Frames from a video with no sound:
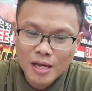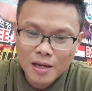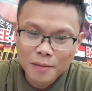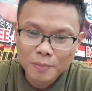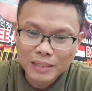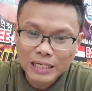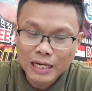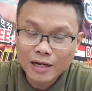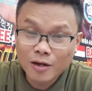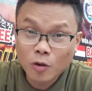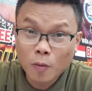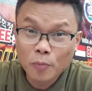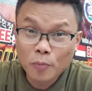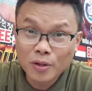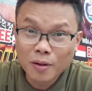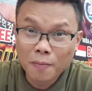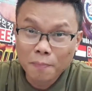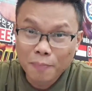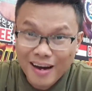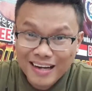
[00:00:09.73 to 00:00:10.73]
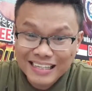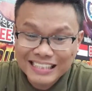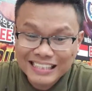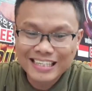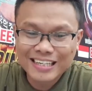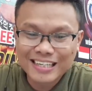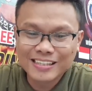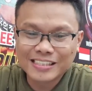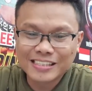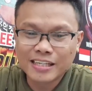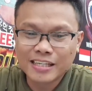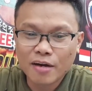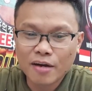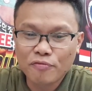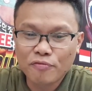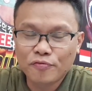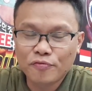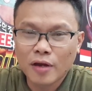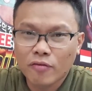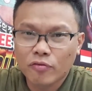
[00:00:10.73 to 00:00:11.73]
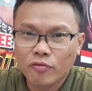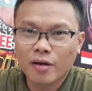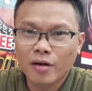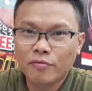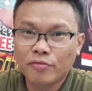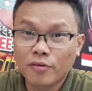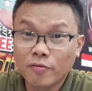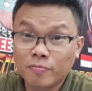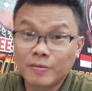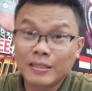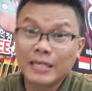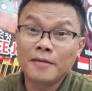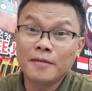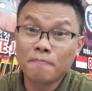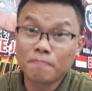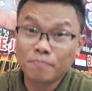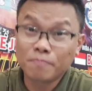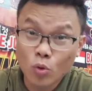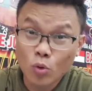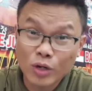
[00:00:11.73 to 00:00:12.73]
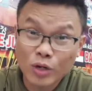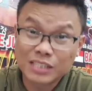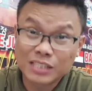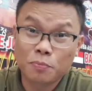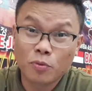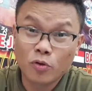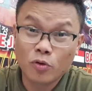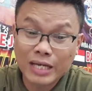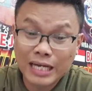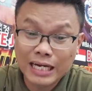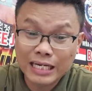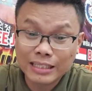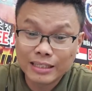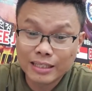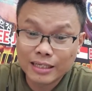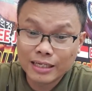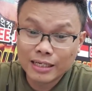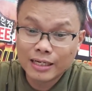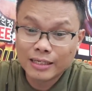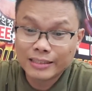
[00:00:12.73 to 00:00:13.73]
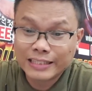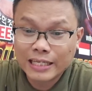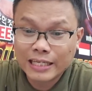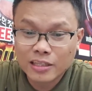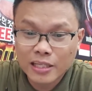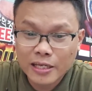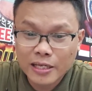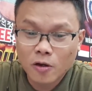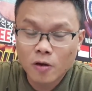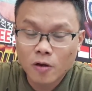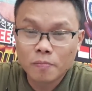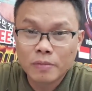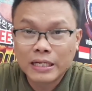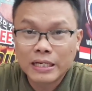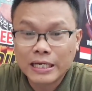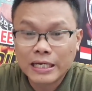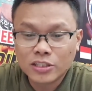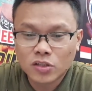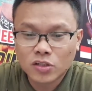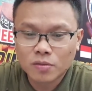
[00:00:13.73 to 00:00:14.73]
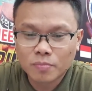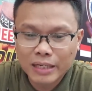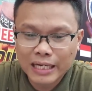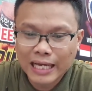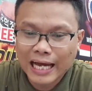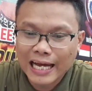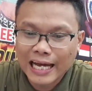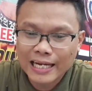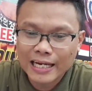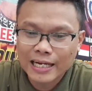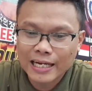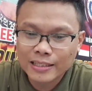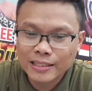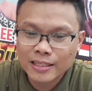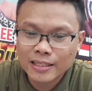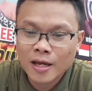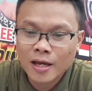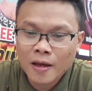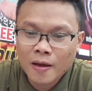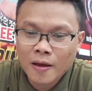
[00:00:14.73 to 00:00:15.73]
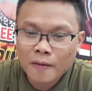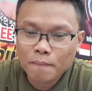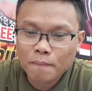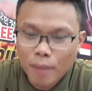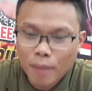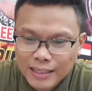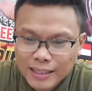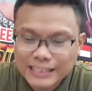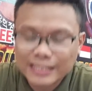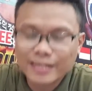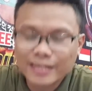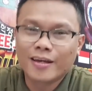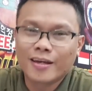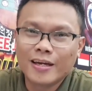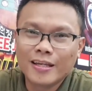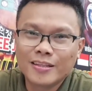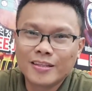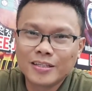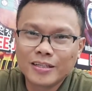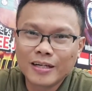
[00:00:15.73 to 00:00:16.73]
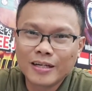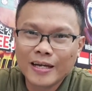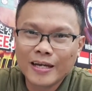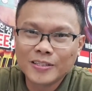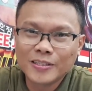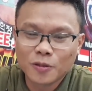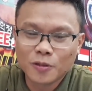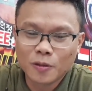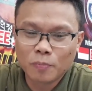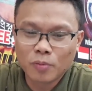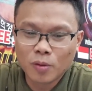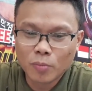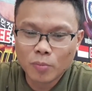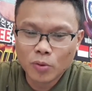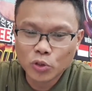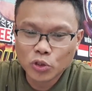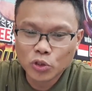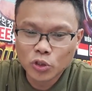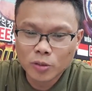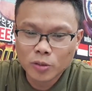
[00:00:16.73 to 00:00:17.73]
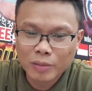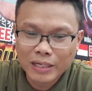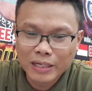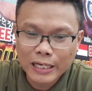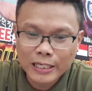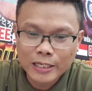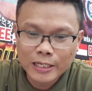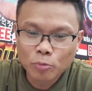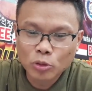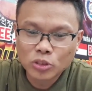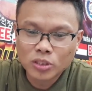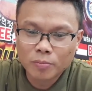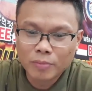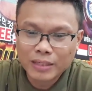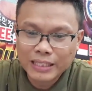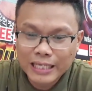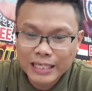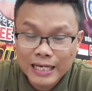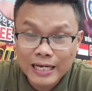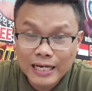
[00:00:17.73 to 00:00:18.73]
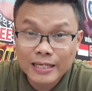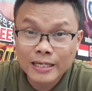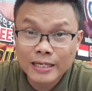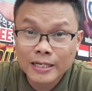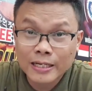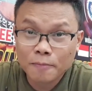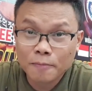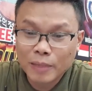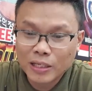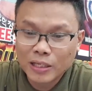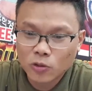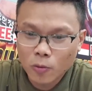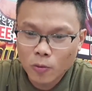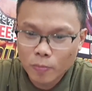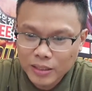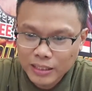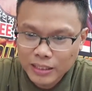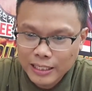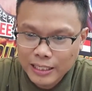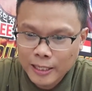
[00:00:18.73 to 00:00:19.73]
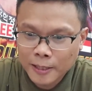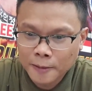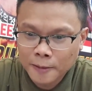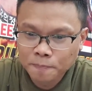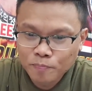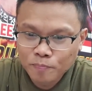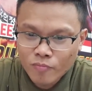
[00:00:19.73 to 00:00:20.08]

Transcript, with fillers: magkakaroon po ng boxing sa February 15. Bukas po yan. Uh, Deadly Combination by Highland Boxing International Promotion. Magagana po sa Manila Arena, Metro Manila.